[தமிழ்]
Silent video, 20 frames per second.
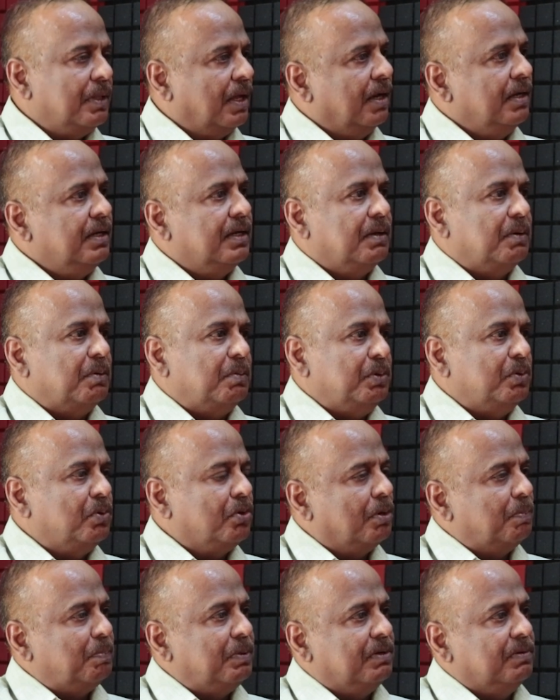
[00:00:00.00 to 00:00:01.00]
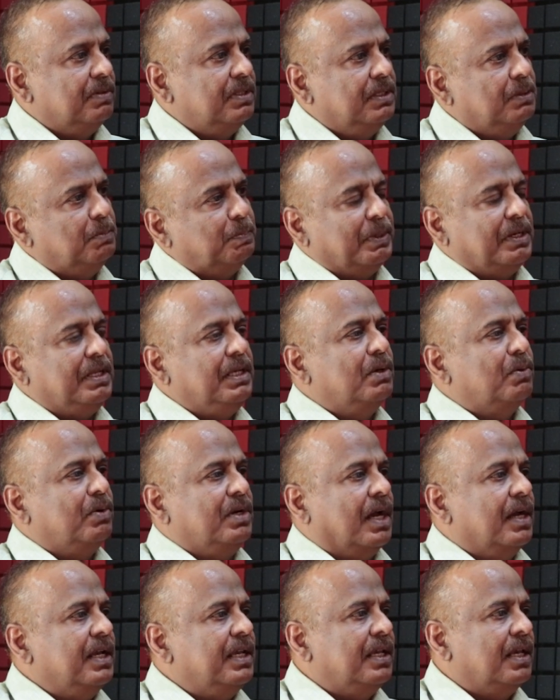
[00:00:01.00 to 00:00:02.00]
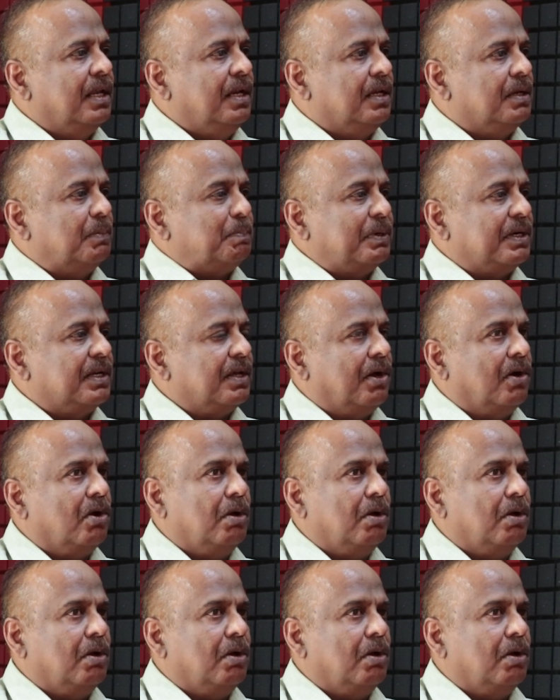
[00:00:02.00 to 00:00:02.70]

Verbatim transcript: அங்கே யூரோப்பில் வந்து இது பெரிய ஒரு அங்கீகரிக்கப்பட்ட